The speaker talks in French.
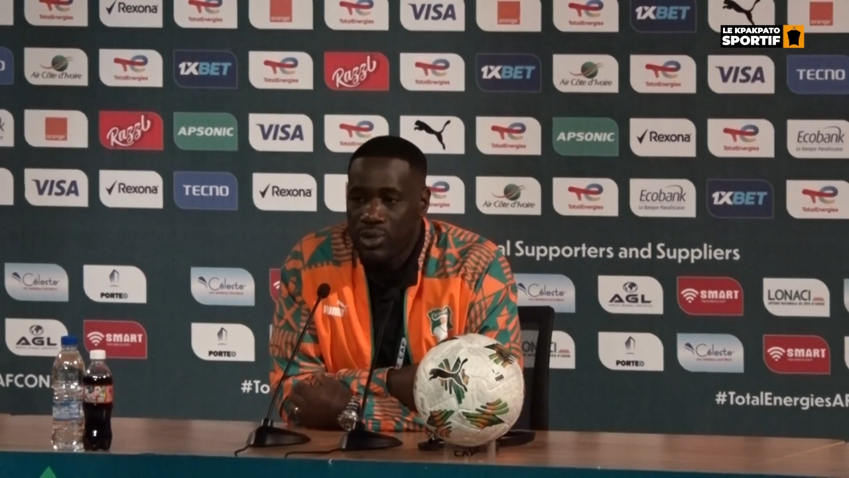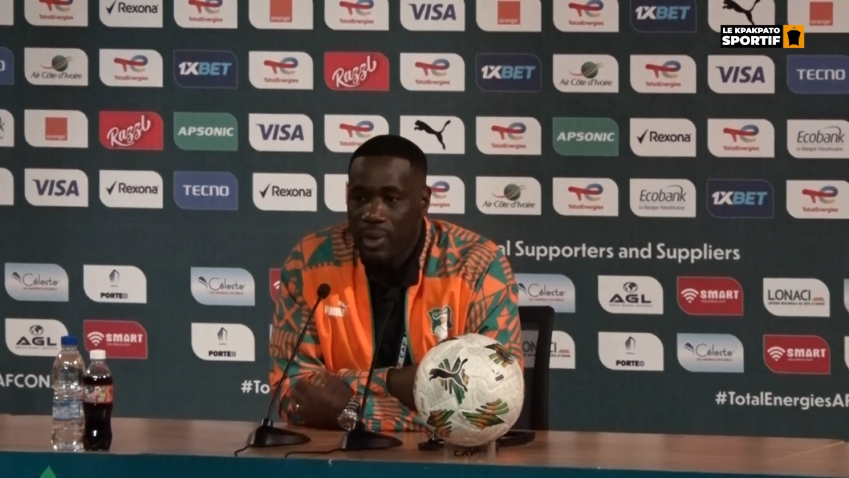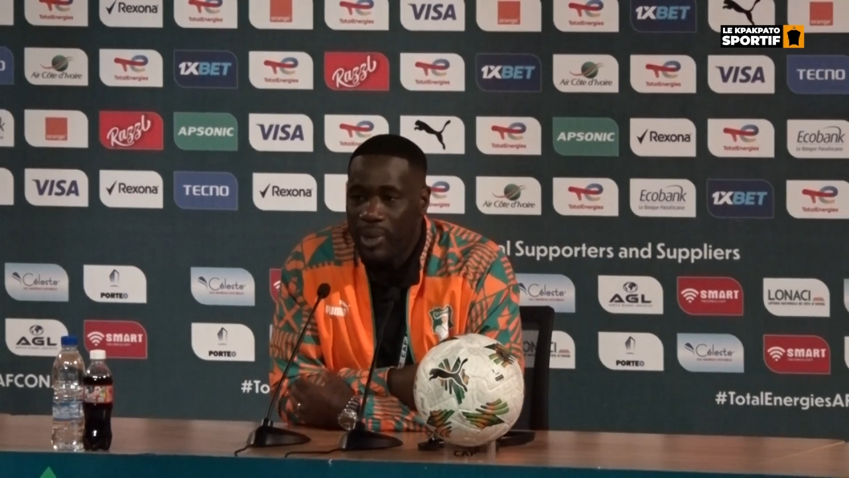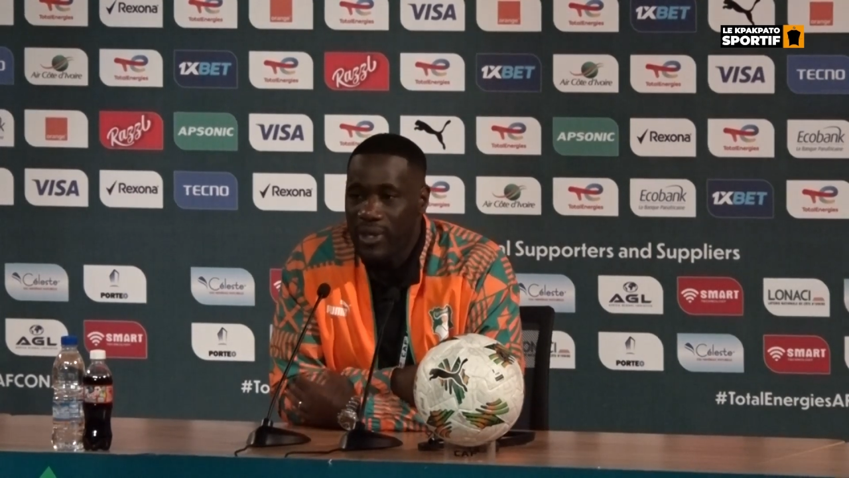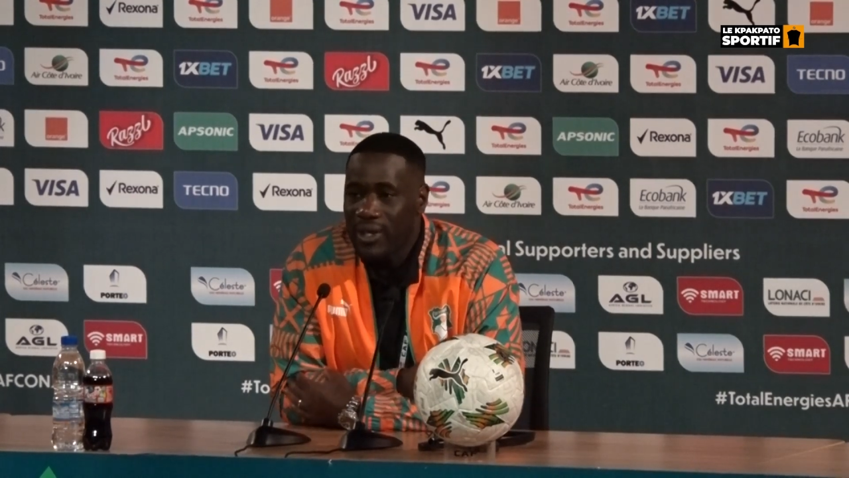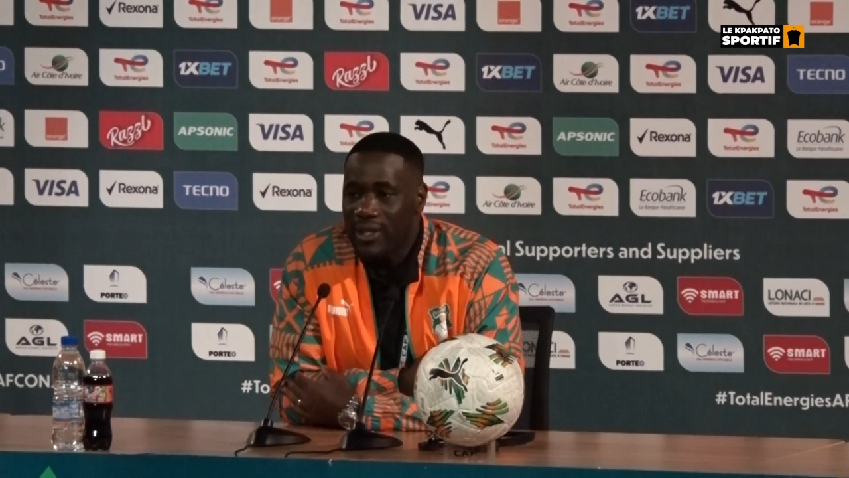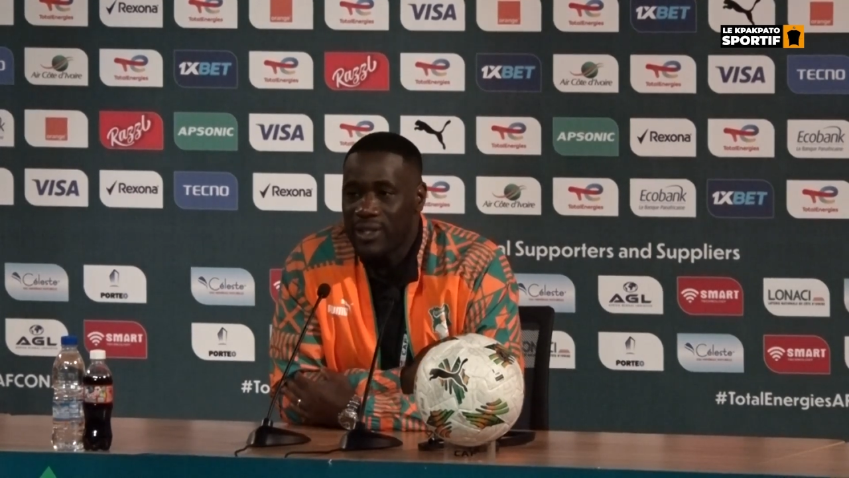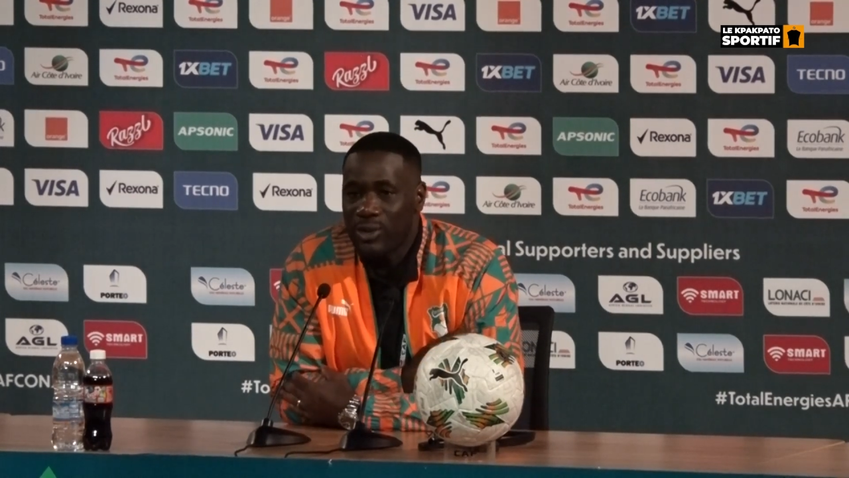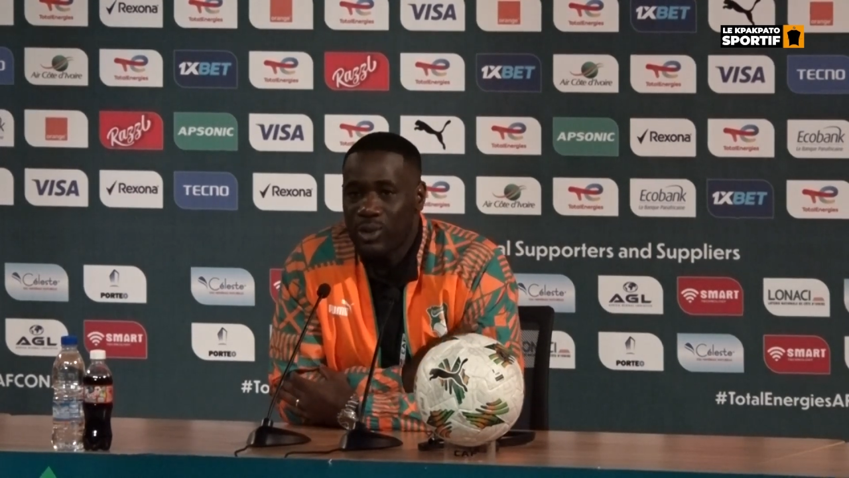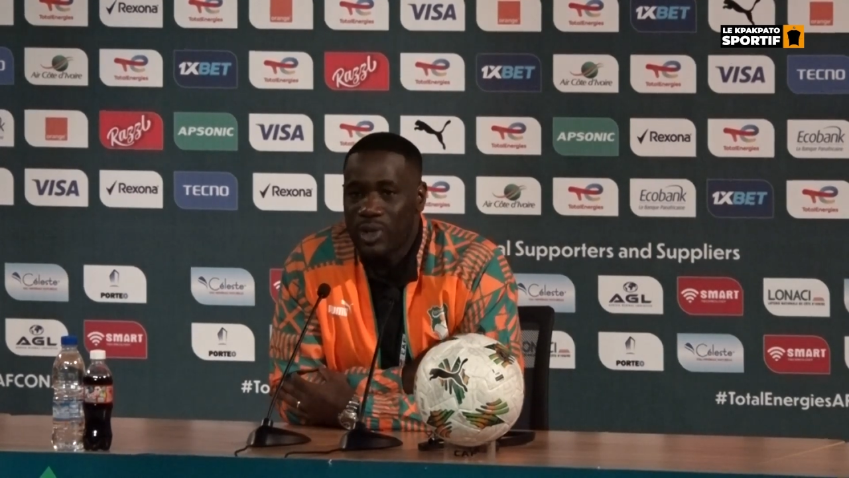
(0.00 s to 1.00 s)
ressens
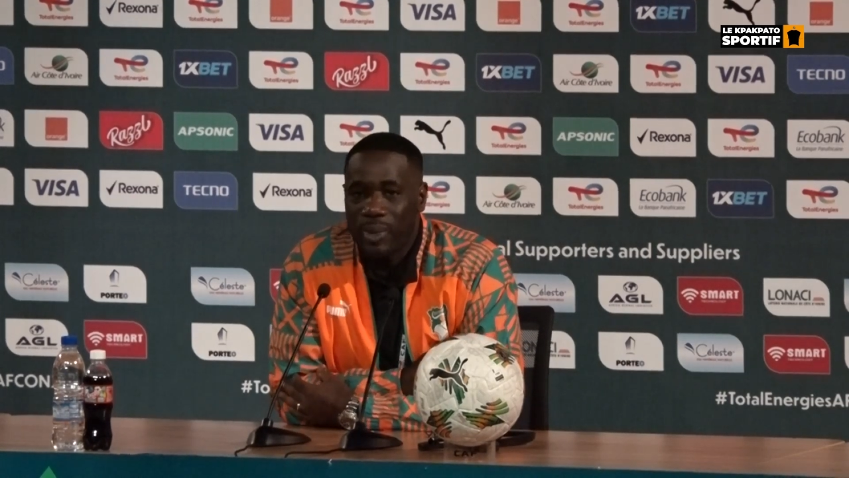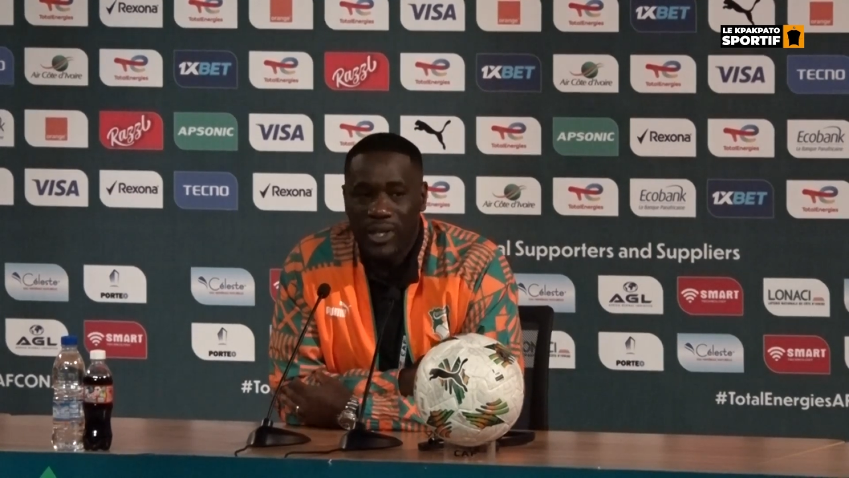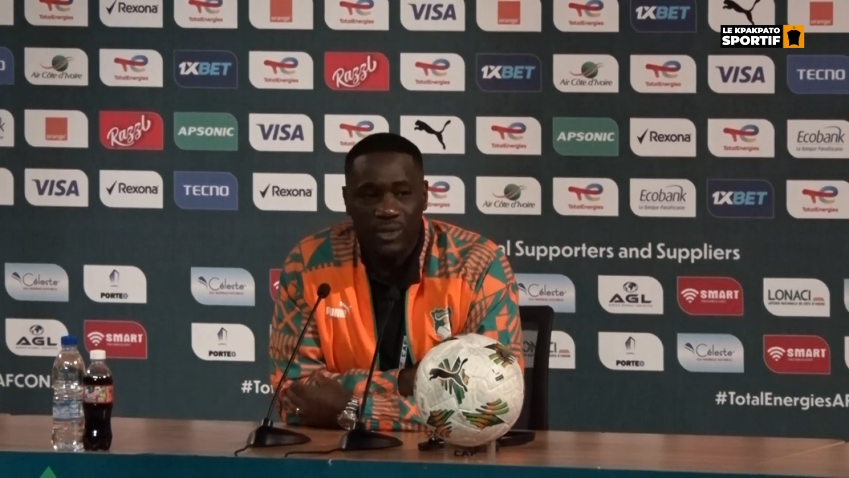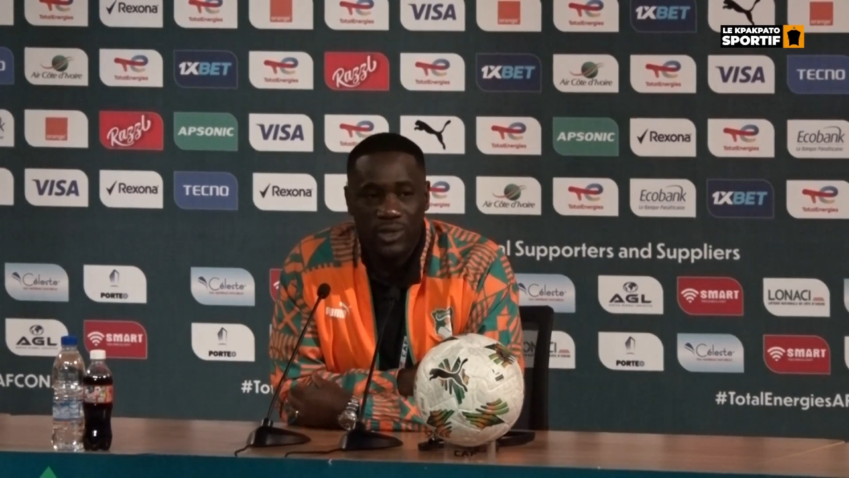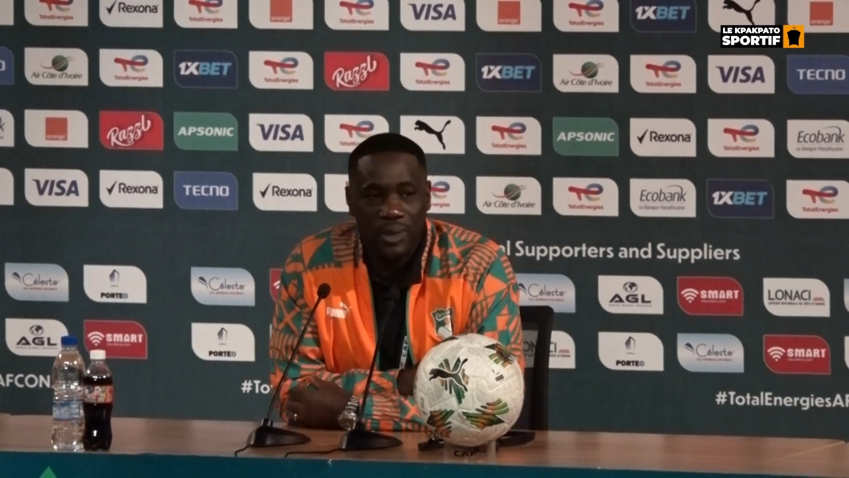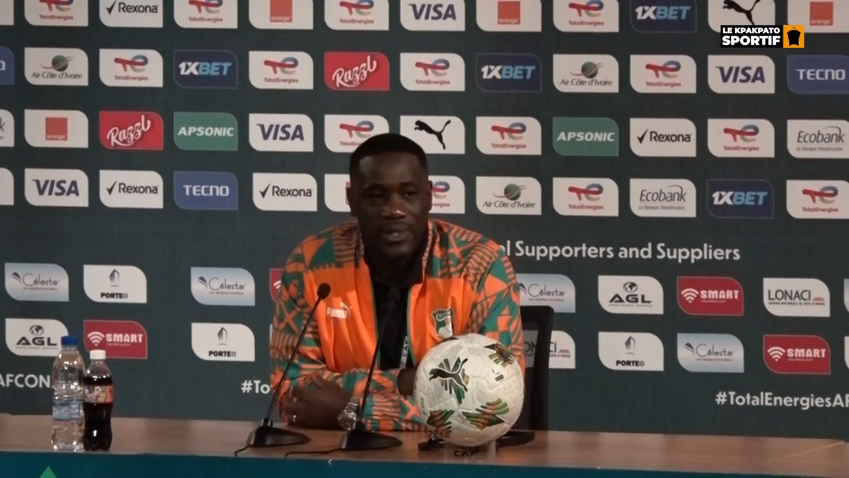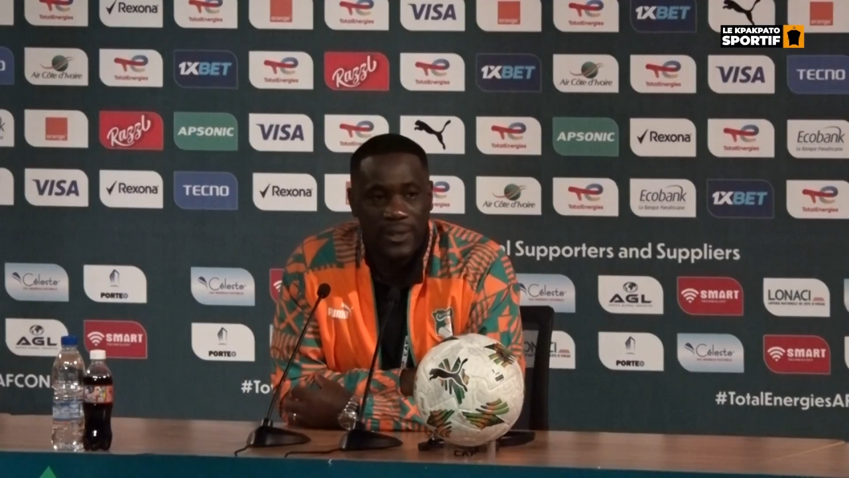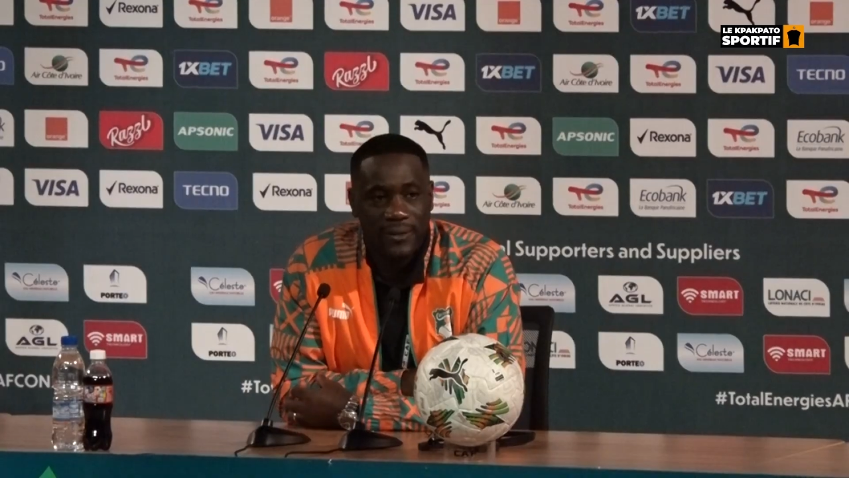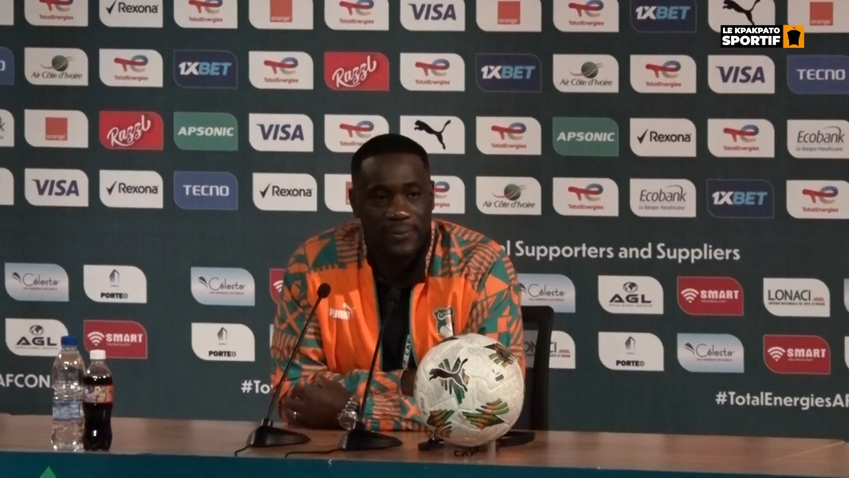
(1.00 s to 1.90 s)
pas la chose comme ça.